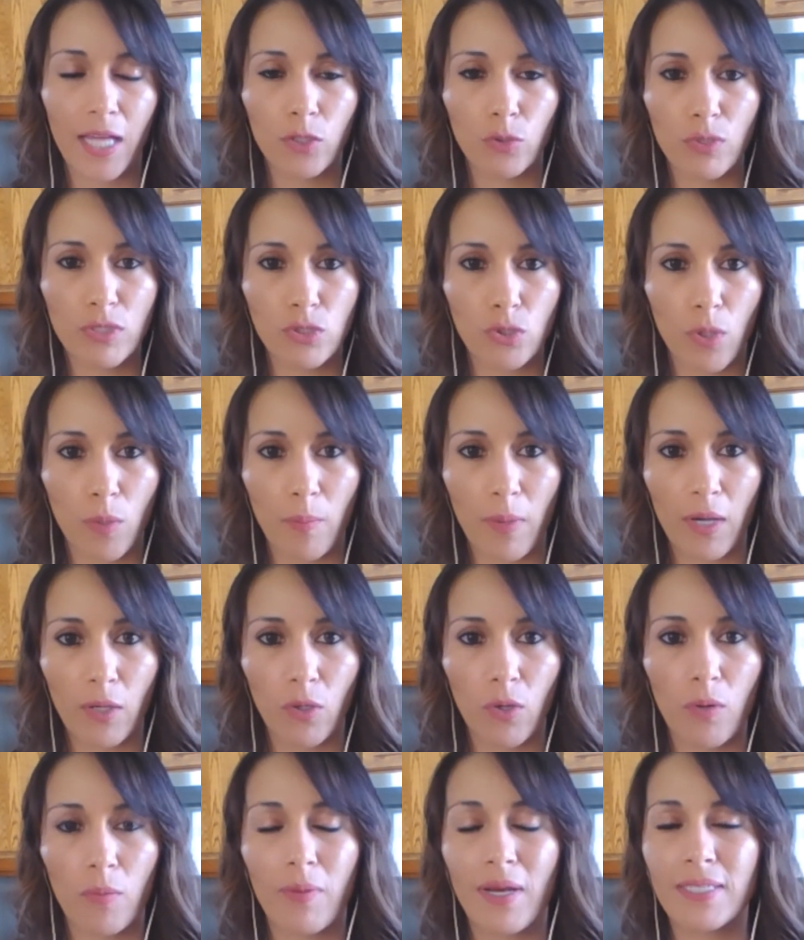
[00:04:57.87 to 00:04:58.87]
a tu
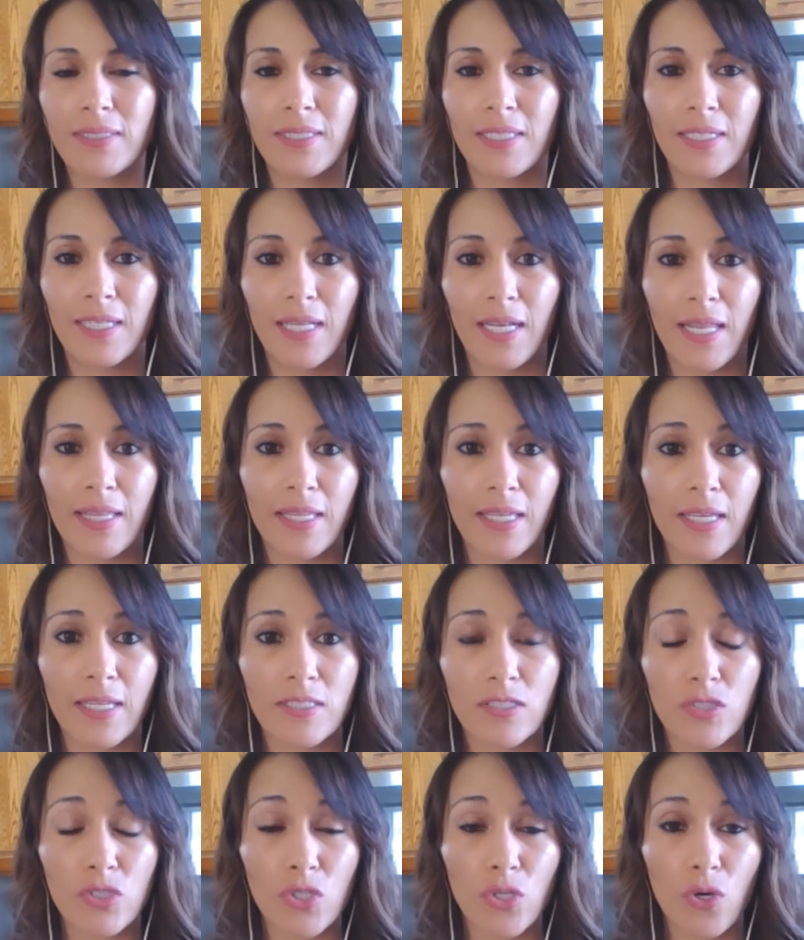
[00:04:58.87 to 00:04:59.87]
estómago, va a hacer que la
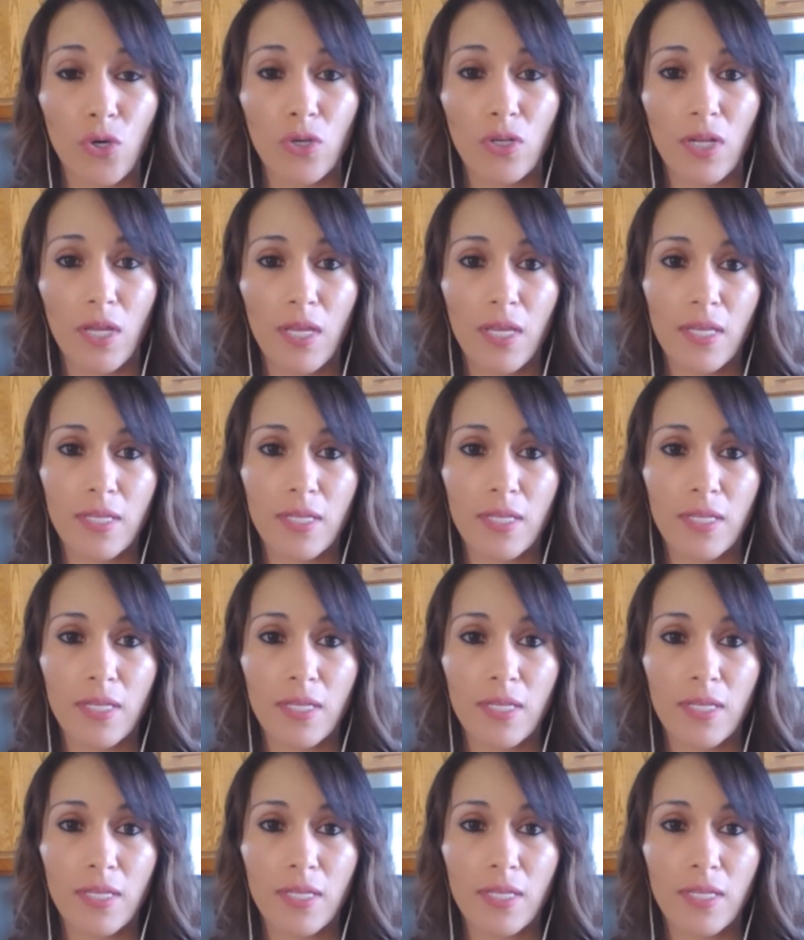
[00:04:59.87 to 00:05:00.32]
digestión